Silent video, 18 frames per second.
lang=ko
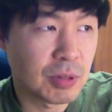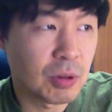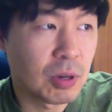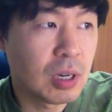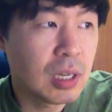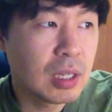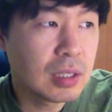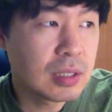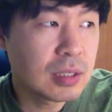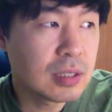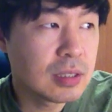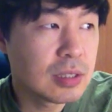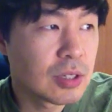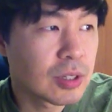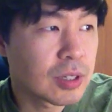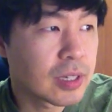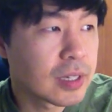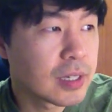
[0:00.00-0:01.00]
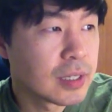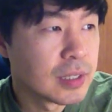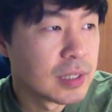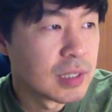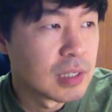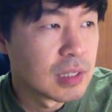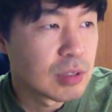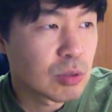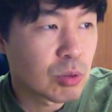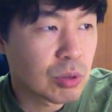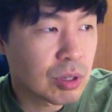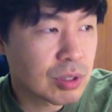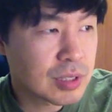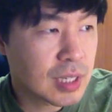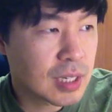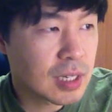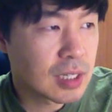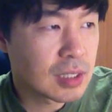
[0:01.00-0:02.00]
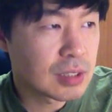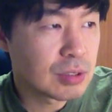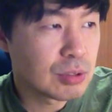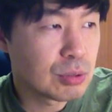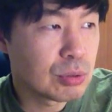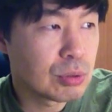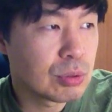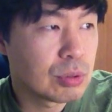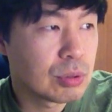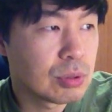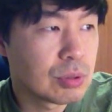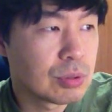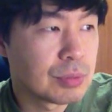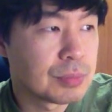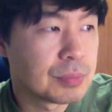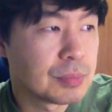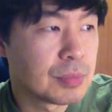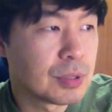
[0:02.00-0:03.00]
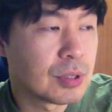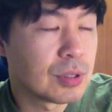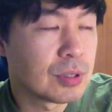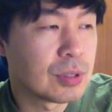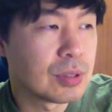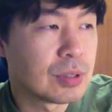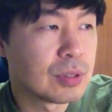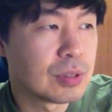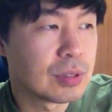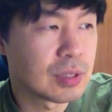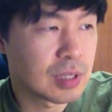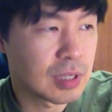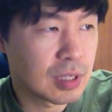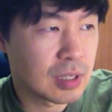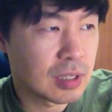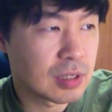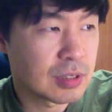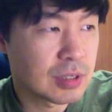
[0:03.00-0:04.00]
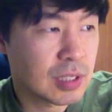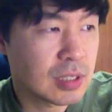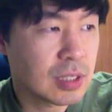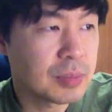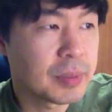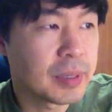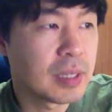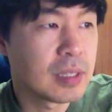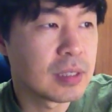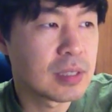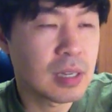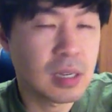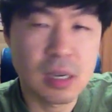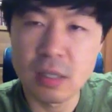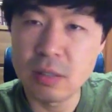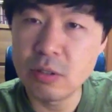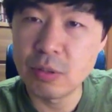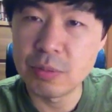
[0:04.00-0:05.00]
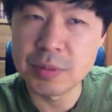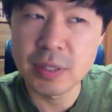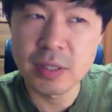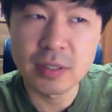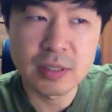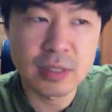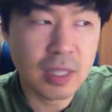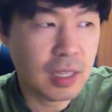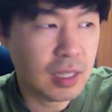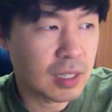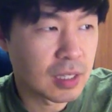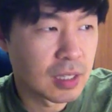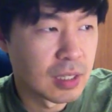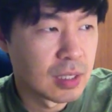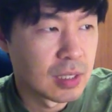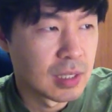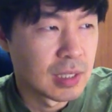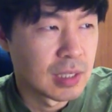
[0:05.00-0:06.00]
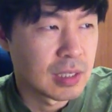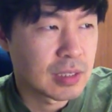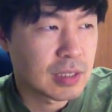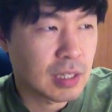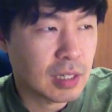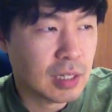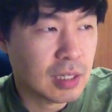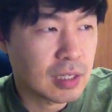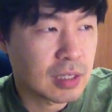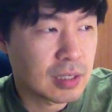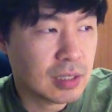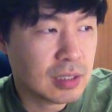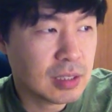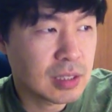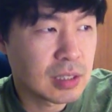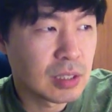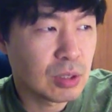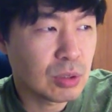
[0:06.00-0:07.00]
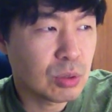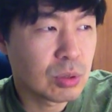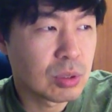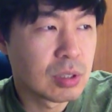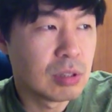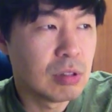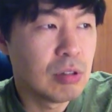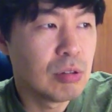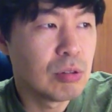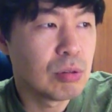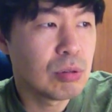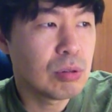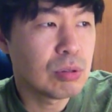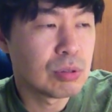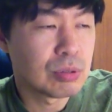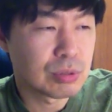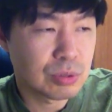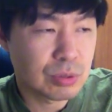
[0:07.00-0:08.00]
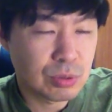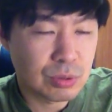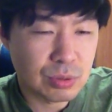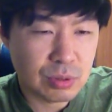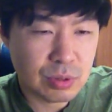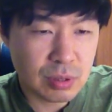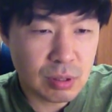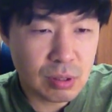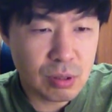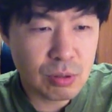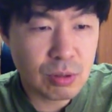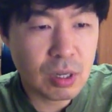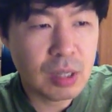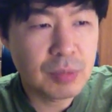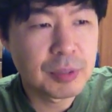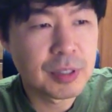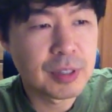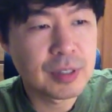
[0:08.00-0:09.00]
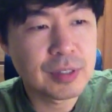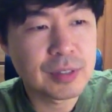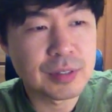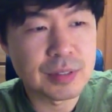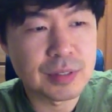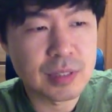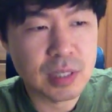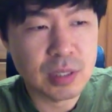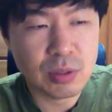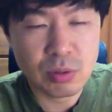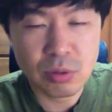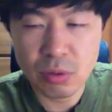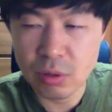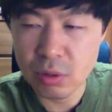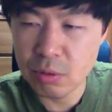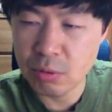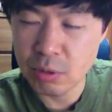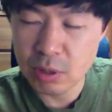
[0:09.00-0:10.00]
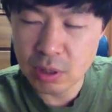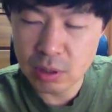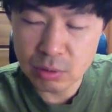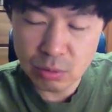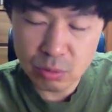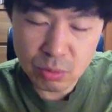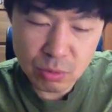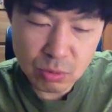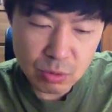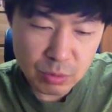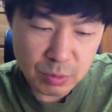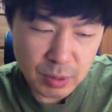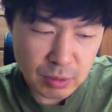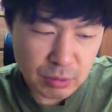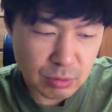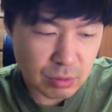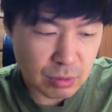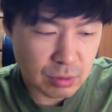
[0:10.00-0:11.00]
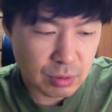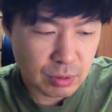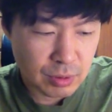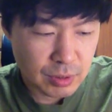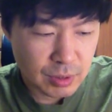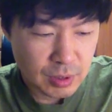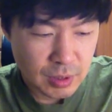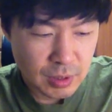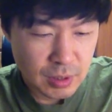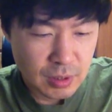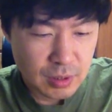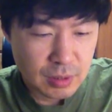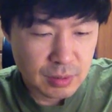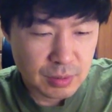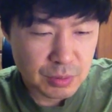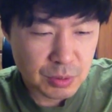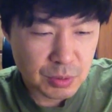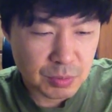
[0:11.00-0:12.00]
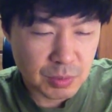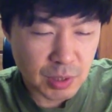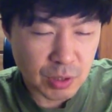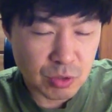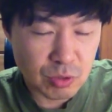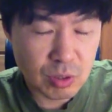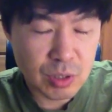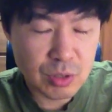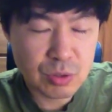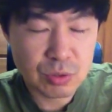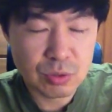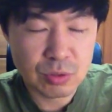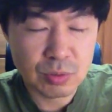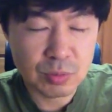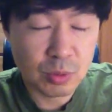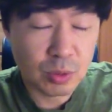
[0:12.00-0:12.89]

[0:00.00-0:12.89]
원래는 이렇게 동영상 강의로 뭐 이렇게 찾아뵐 생각은 없었는데 제가 사실 이것도 글로 또 쓰려고 하면 제 성격이 워낙 또 꼼꼼하고 좀 대충대충은